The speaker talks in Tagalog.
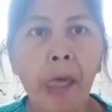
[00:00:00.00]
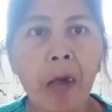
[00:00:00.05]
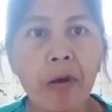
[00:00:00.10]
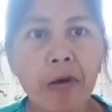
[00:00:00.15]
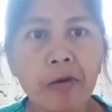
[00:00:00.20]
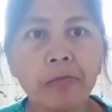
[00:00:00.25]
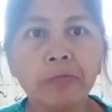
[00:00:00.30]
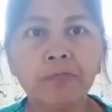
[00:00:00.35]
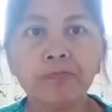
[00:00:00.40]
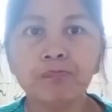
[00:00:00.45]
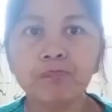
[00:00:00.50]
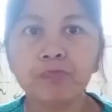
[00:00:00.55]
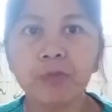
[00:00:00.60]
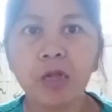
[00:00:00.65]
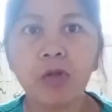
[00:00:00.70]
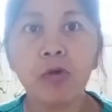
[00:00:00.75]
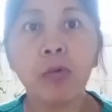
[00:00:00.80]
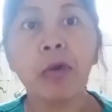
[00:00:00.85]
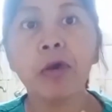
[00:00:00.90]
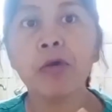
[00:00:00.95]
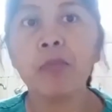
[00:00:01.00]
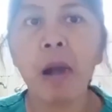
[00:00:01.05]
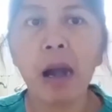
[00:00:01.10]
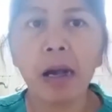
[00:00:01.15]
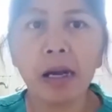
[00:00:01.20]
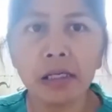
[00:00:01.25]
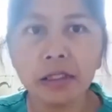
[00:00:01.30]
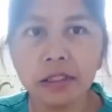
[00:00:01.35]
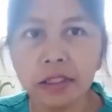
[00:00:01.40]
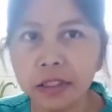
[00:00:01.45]
Ayun. Hmm. Tuwing
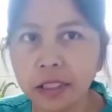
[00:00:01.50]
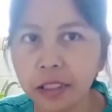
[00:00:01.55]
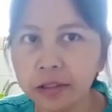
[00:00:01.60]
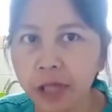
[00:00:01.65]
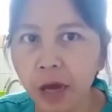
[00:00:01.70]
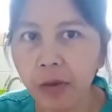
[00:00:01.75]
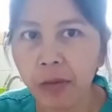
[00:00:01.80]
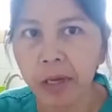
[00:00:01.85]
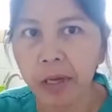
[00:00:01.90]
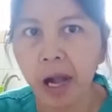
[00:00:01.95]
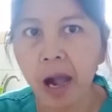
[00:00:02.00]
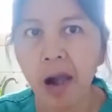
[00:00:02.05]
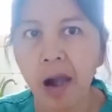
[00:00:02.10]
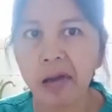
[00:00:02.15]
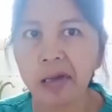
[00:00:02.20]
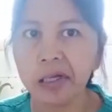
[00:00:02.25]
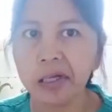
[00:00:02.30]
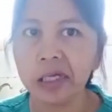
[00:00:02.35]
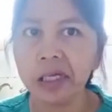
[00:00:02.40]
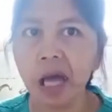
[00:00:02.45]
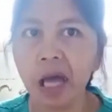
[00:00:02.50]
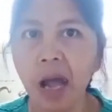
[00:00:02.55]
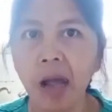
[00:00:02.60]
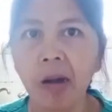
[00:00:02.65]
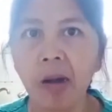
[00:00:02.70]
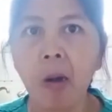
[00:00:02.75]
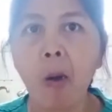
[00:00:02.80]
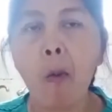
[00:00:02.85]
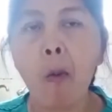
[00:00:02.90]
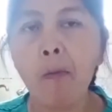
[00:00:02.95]
umaga kasi natawag ng aking
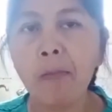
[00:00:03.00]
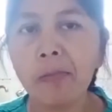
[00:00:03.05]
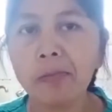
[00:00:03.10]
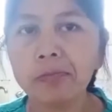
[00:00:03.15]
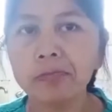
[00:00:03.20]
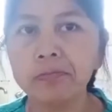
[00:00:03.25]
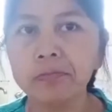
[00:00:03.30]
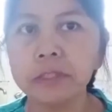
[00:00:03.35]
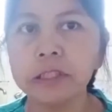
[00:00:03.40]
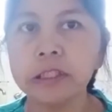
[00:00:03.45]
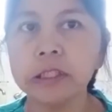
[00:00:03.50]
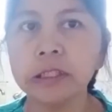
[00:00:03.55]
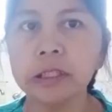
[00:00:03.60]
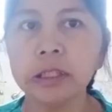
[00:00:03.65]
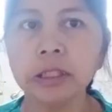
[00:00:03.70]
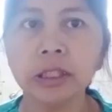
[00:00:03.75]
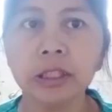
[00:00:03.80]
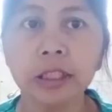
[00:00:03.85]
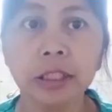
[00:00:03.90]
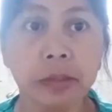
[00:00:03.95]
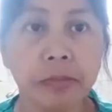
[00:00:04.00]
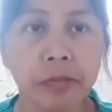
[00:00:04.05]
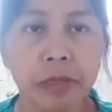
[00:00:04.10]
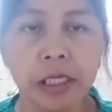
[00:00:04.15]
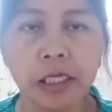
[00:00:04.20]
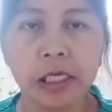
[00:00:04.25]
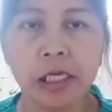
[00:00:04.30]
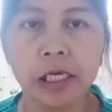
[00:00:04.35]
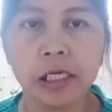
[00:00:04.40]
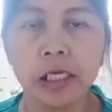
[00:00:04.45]
anak. May
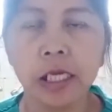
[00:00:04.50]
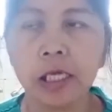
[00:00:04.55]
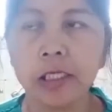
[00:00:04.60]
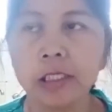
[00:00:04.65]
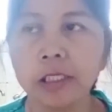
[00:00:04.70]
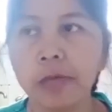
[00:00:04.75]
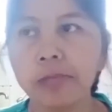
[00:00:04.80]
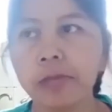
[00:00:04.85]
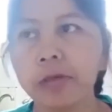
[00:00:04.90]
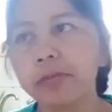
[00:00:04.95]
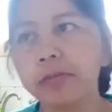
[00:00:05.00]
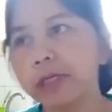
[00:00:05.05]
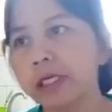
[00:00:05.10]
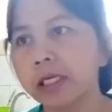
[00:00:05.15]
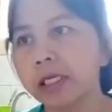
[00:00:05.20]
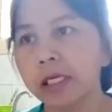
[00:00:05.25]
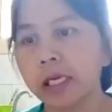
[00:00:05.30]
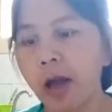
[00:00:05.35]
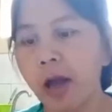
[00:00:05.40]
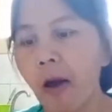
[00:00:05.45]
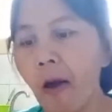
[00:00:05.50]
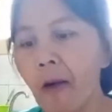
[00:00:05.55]
sasabihin. Eh, sabi mo yun.